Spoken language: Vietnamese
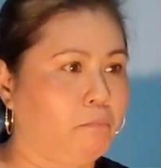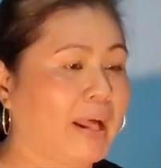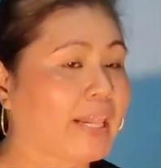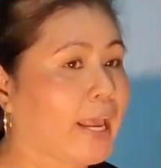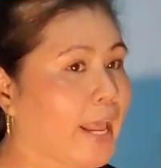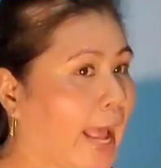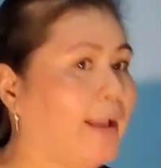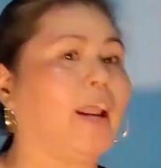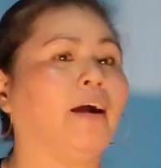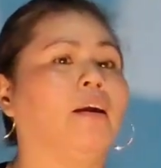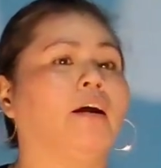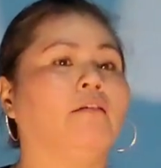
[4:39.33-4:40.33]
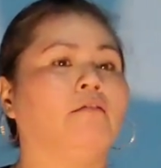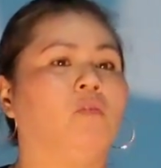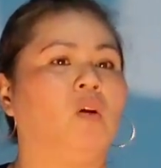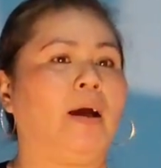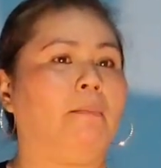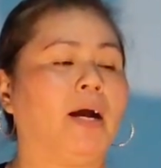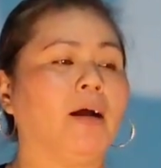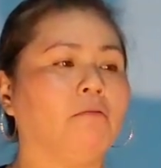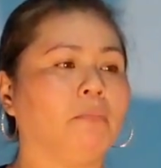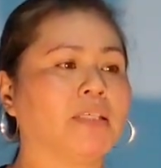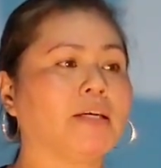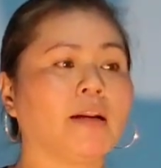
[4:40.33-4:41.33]
Bả thấy 2 lần đó là
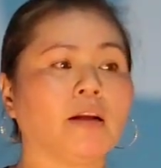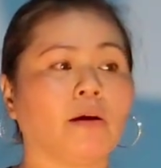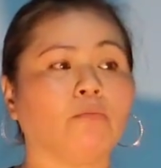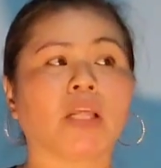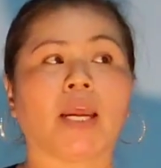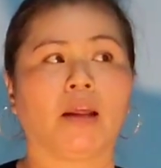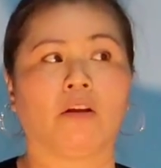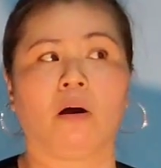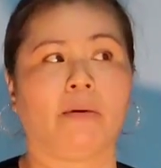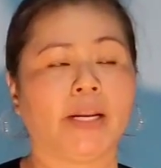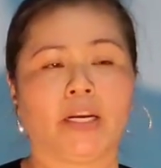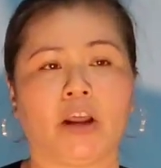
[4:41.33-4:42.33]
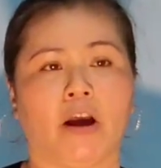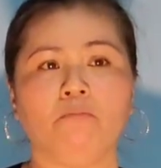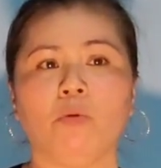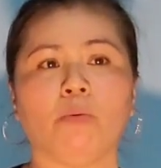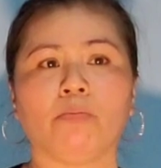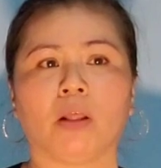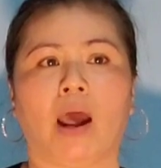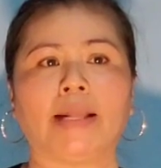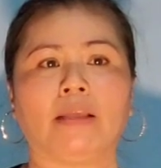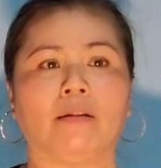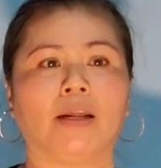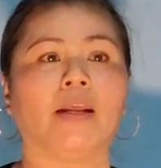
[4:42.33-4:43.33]
bả xin công ty là cho bả đi trễ, mốt thà
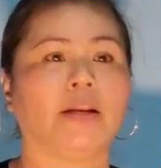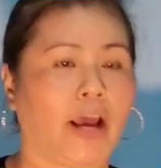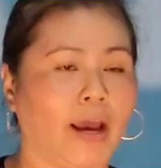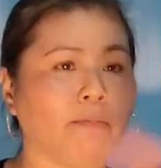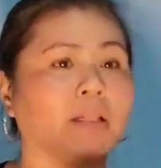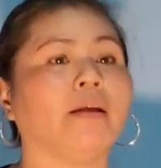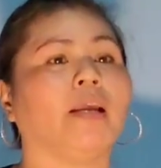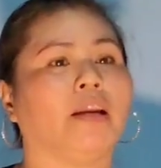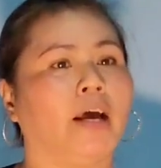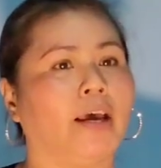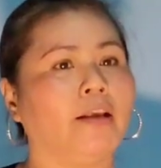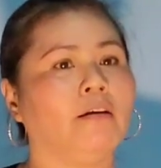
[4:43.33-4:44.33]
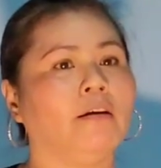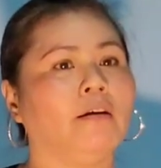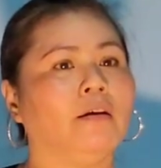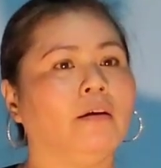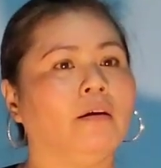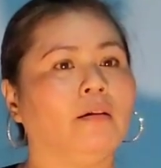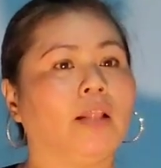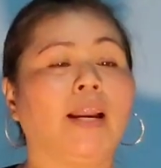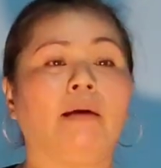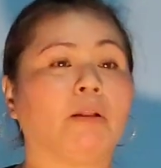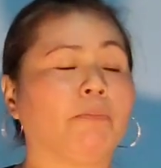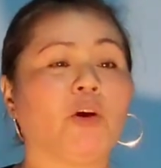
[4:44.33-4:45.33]
cho tao đi trễ mà tao về trễ, tại
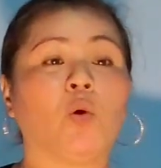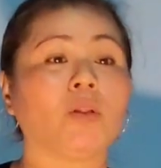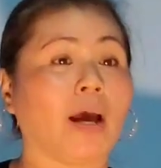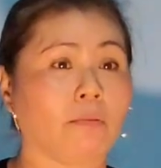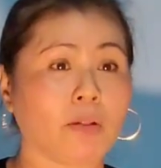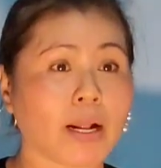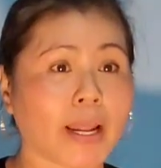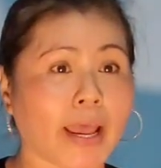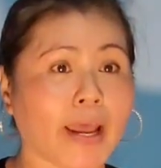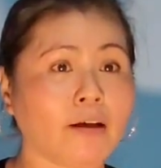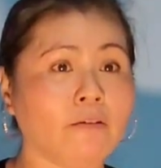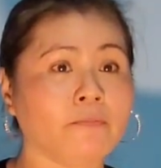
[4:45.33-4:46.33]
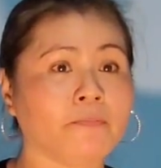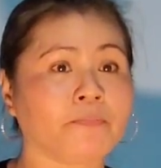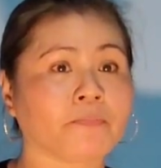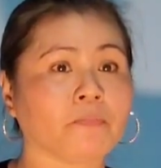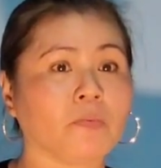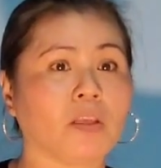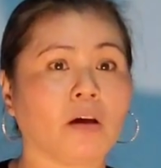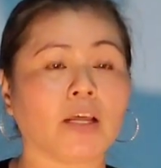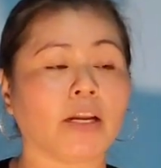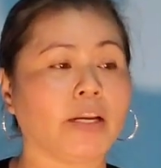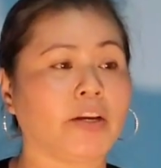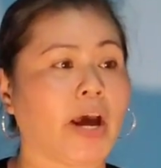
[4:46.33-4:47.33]
làm tập vụ tao không tăng ca, cho
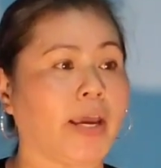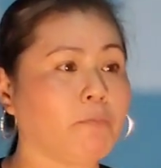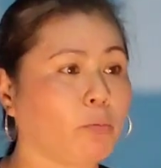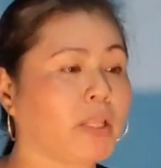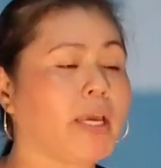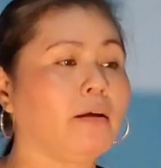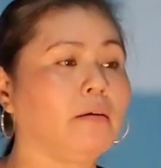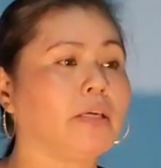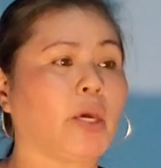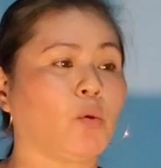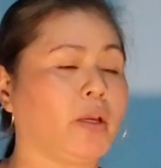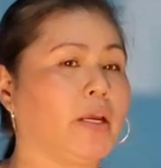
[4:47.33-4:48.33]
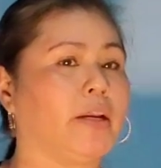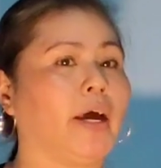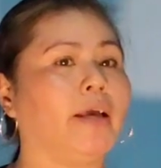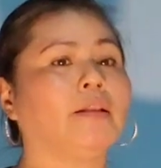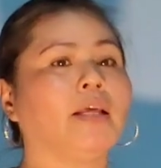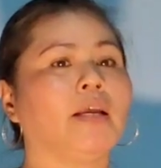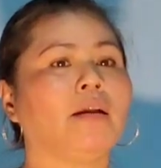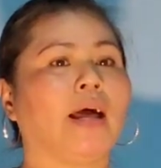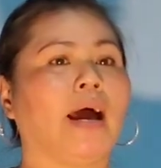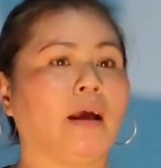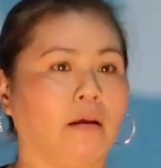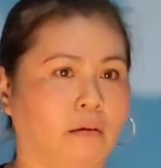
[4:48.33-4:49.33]
tao đi trễ 1 tiếng, chiều tao về trễ 1 tiếng
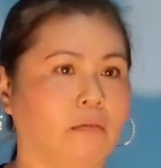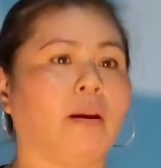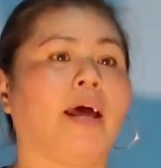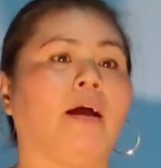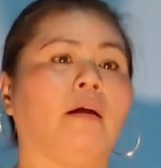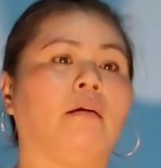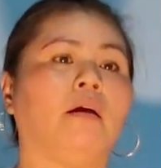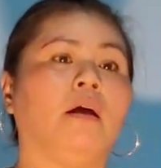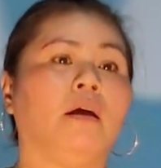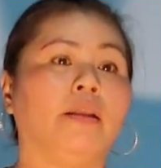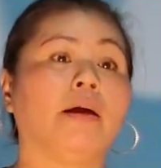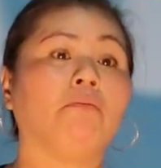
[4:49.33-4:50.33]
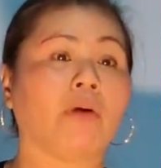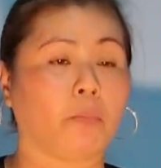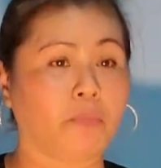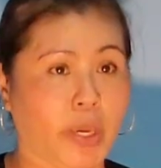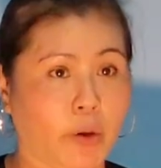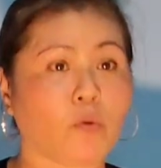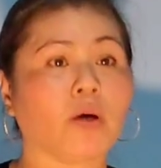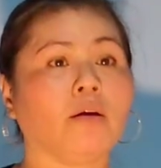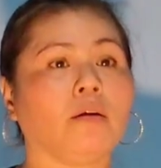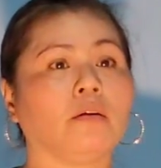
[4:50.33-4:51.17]
là văn phòng hiểu á.